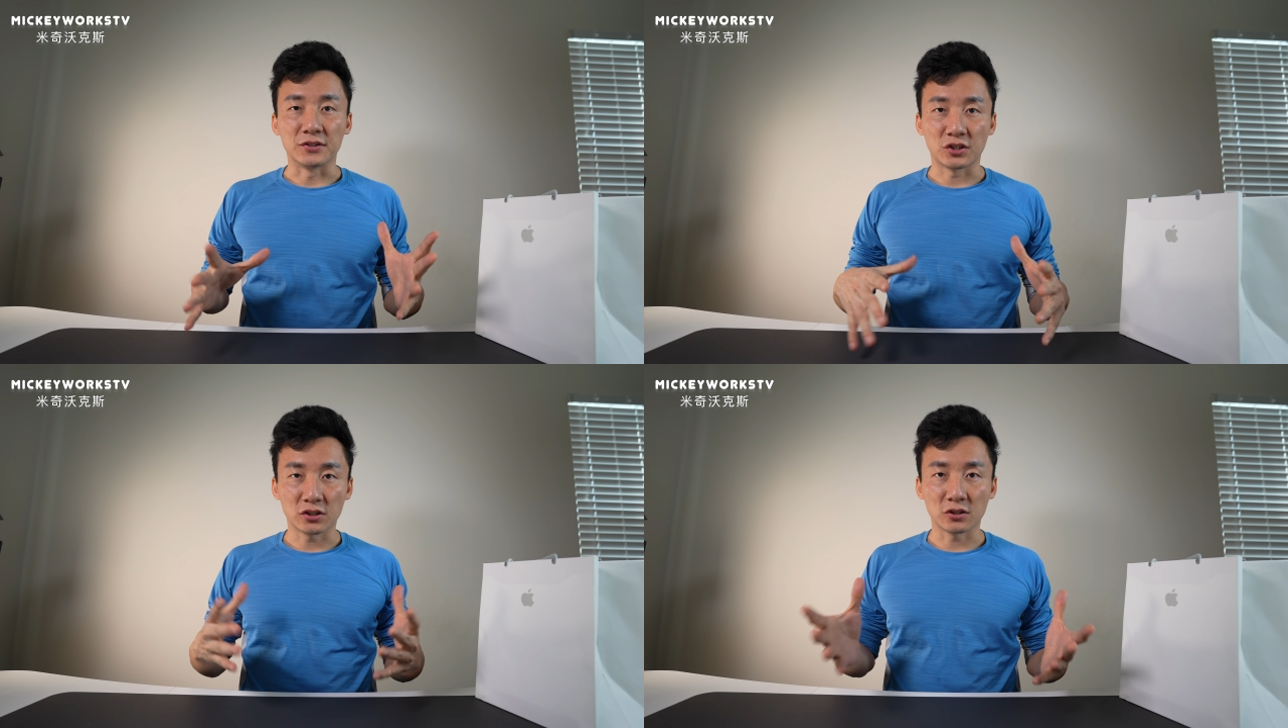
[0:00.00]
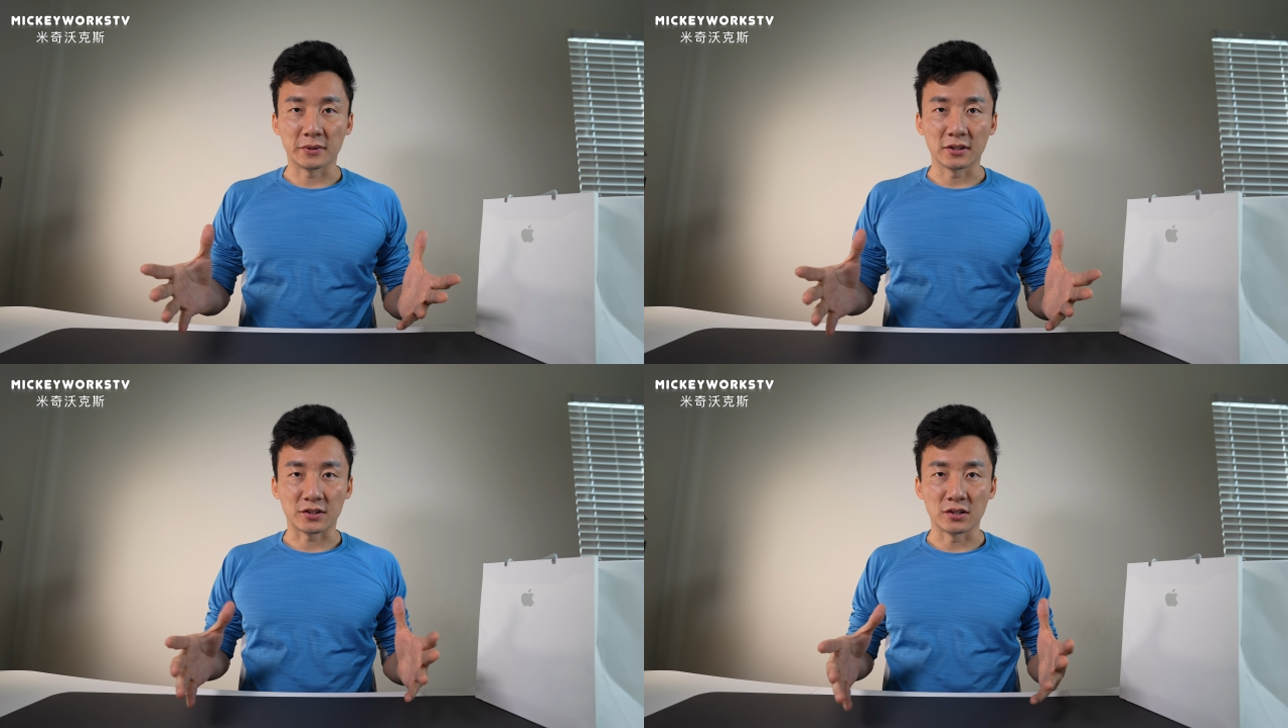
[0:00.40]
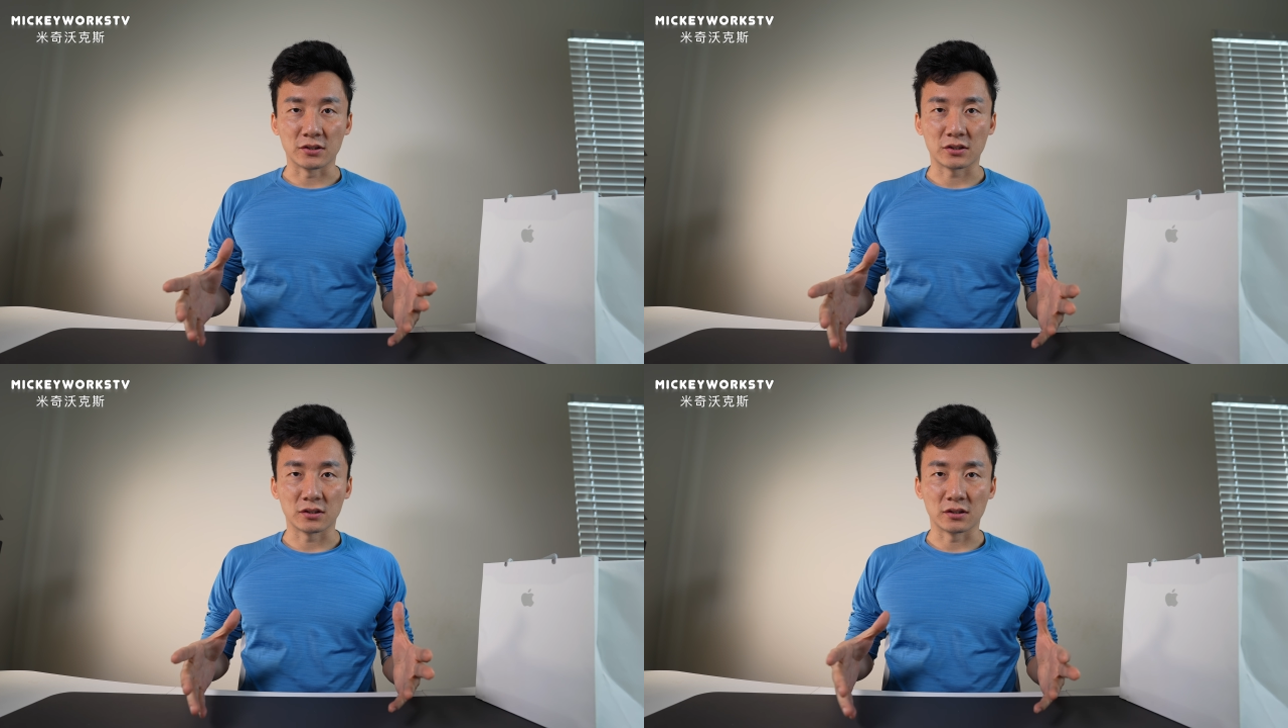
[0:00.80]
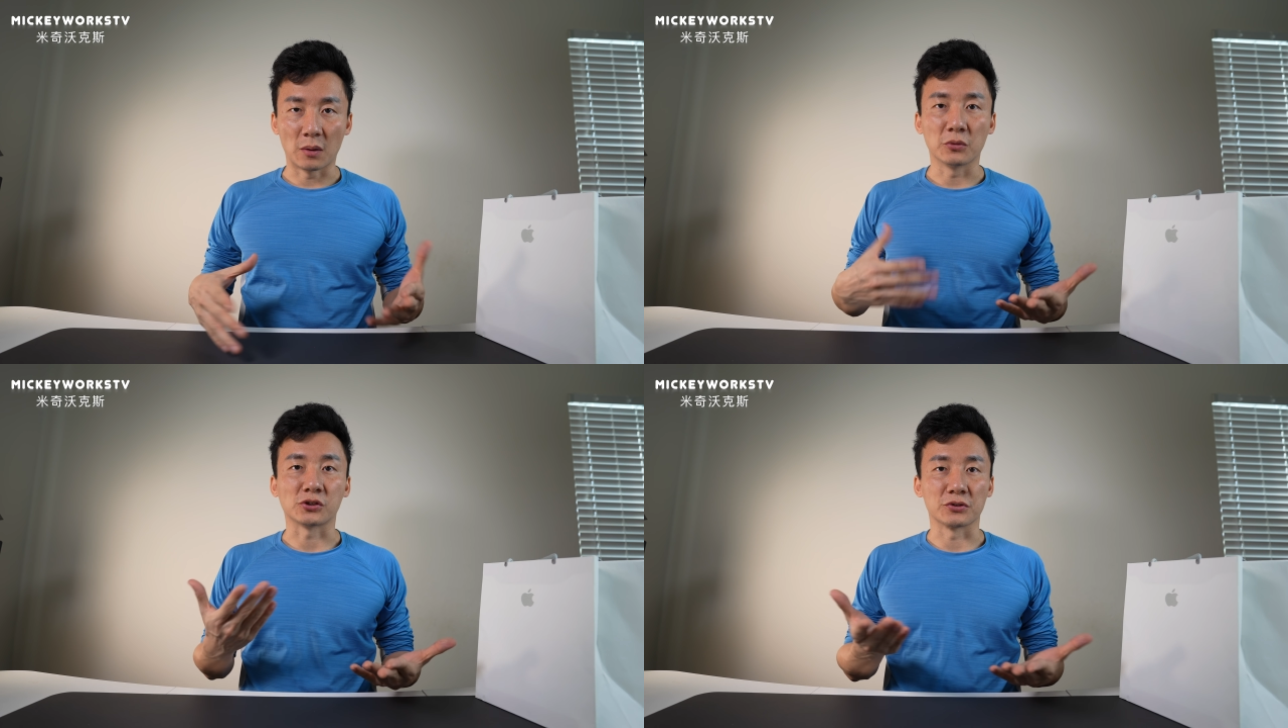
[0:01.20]
期视频呢，仅仅是两
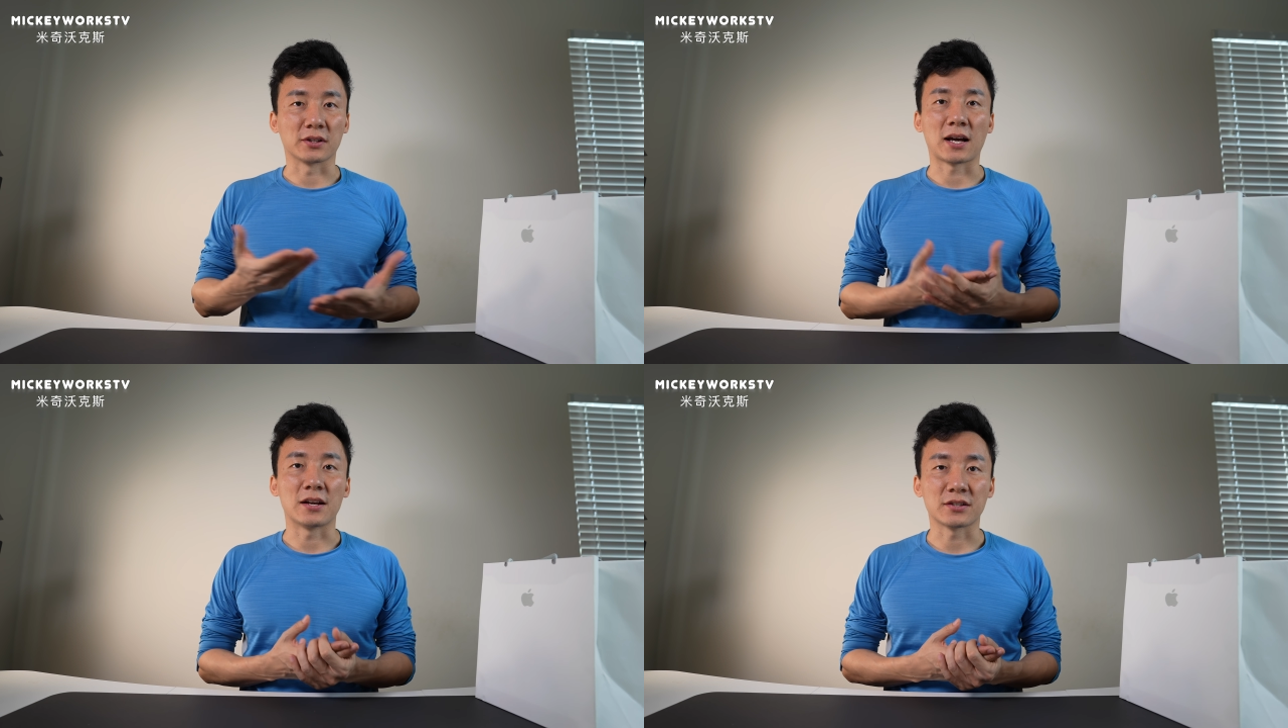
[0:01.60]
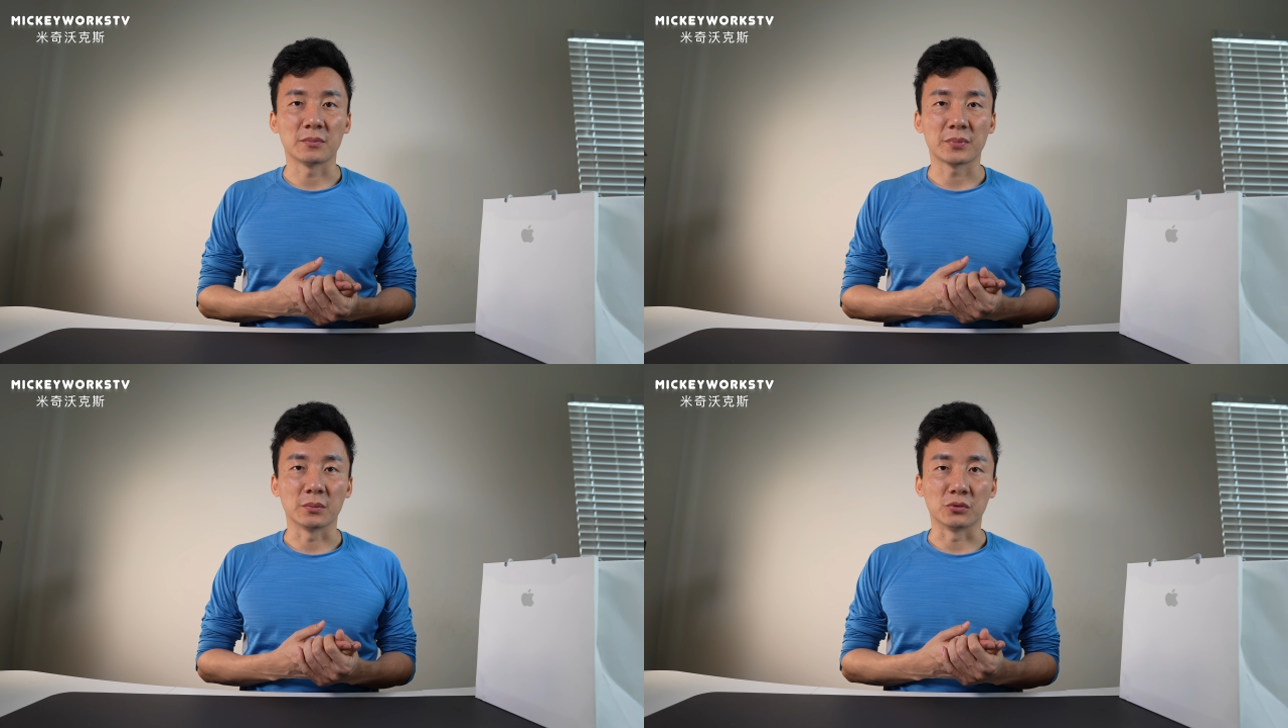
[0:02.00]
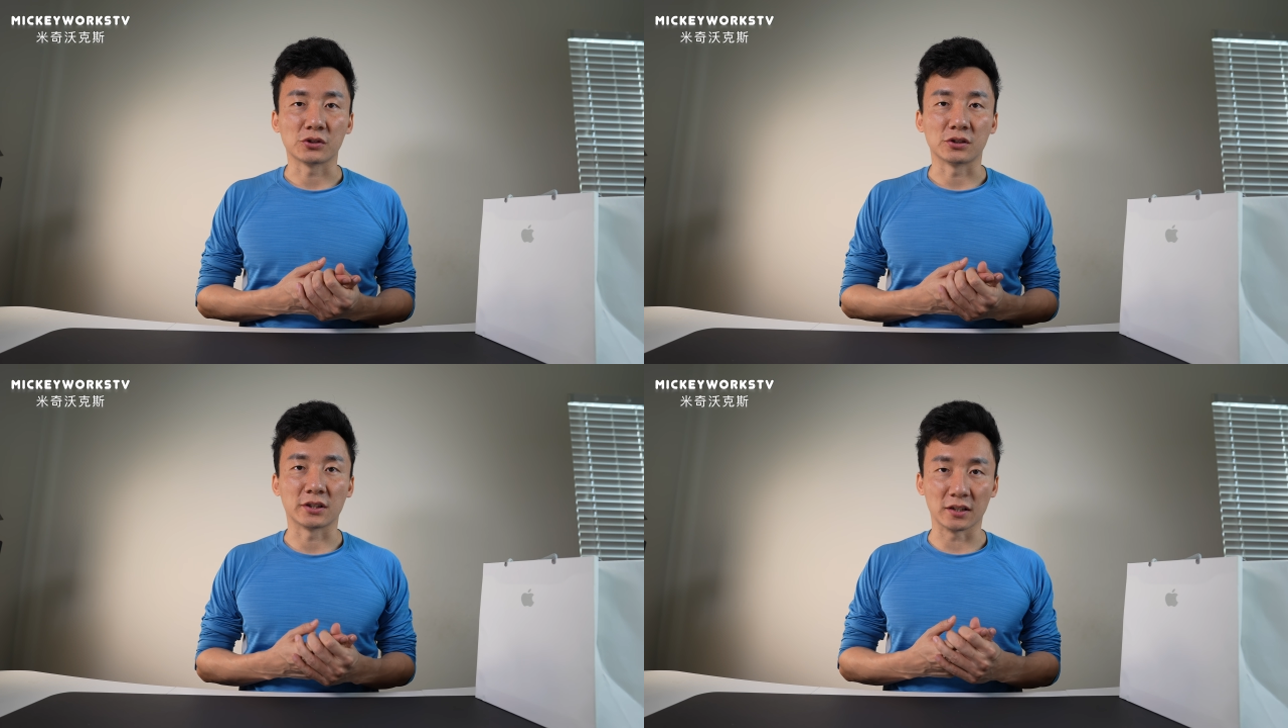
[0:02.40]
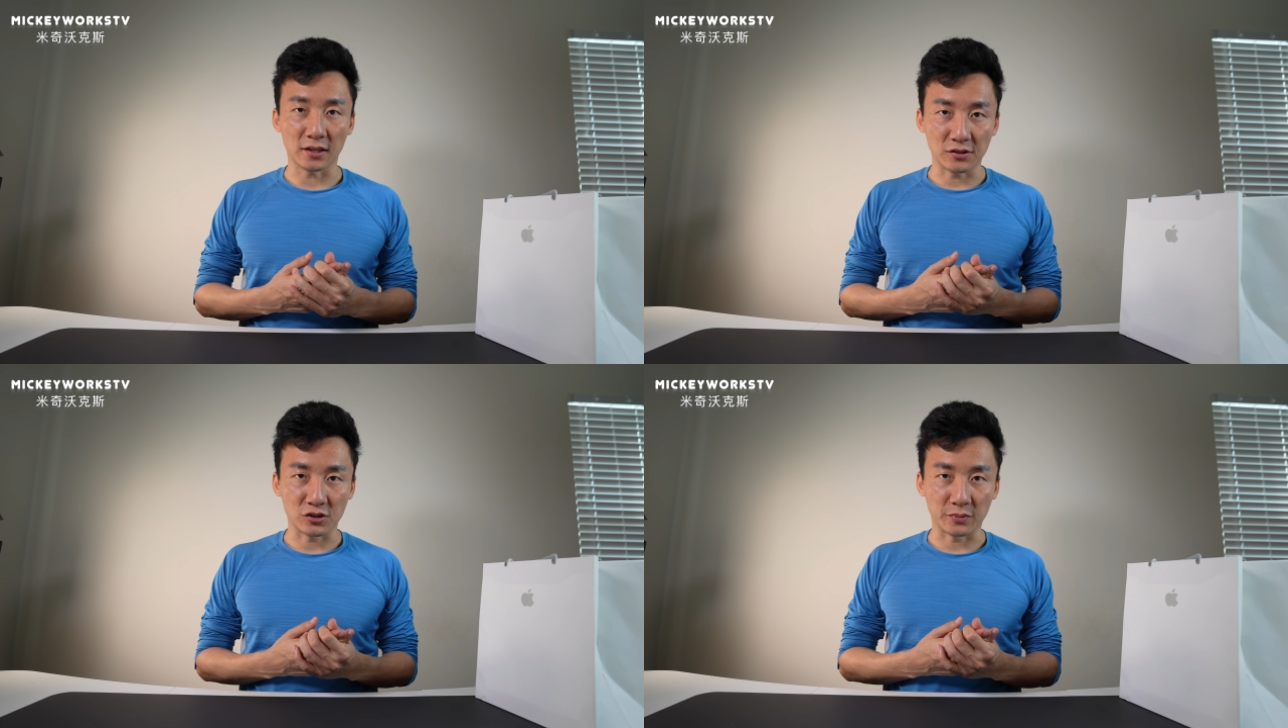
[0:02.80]
部手机的开箱，并不是体
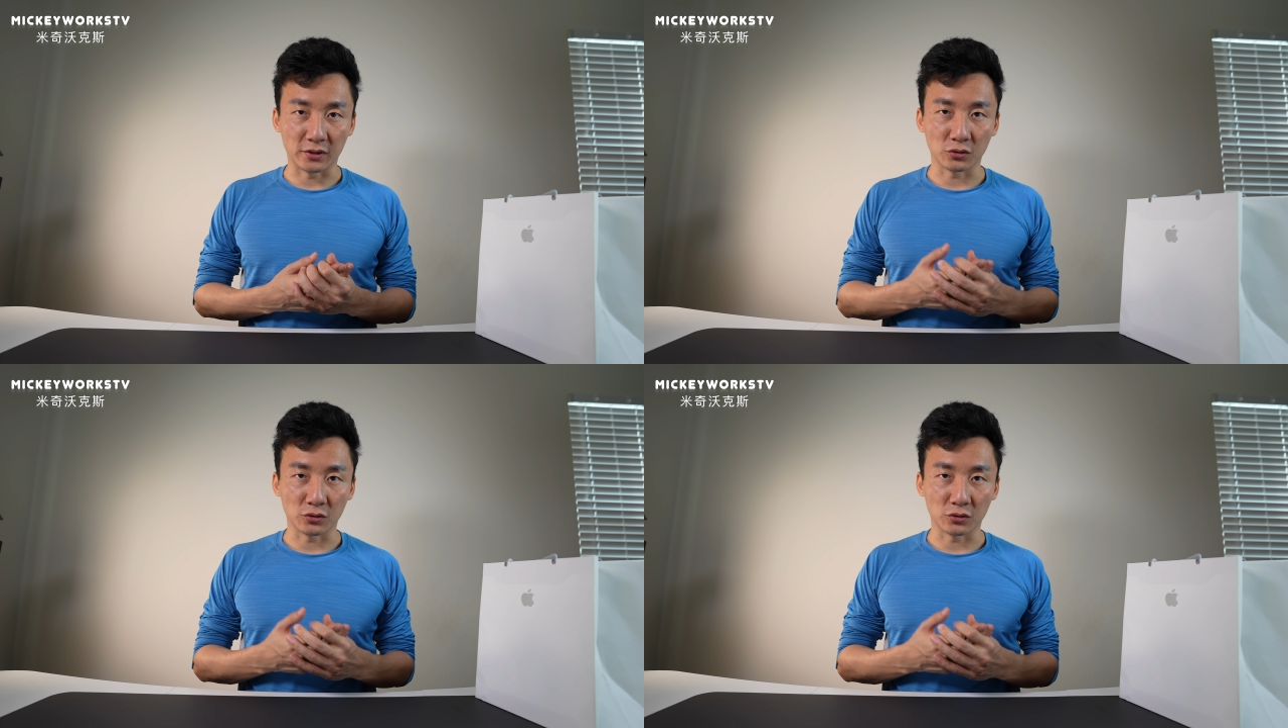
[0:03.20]
验视频。